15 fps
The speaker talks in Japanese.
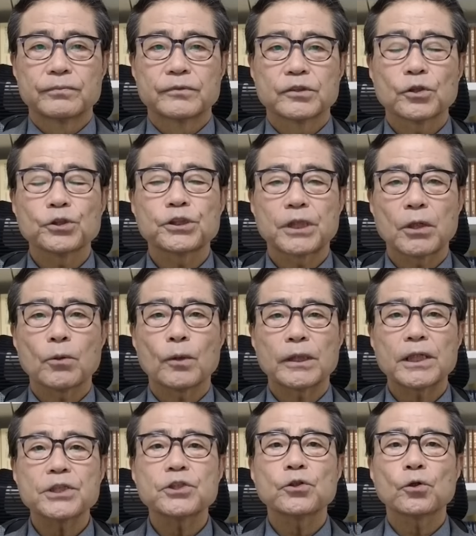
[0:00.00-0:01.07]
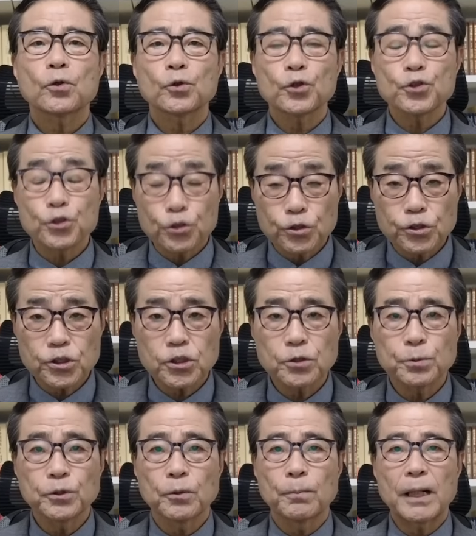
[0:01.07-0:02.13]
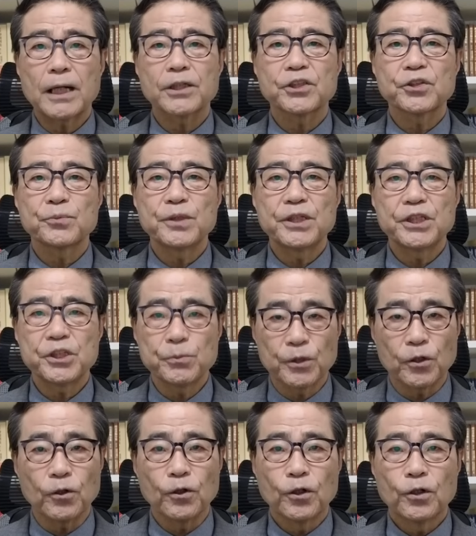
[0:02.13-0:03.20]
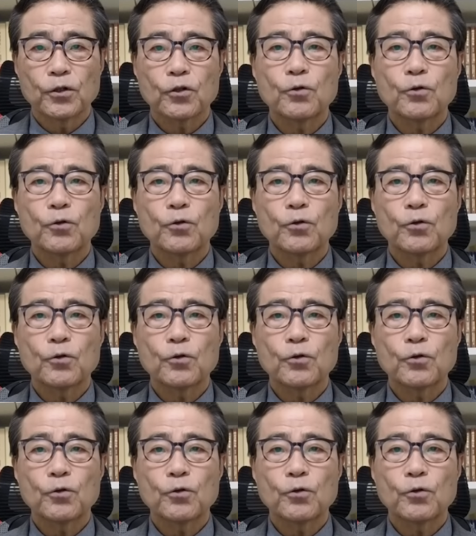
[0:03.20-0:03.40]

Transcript: そして私のこの YouTube の番組にも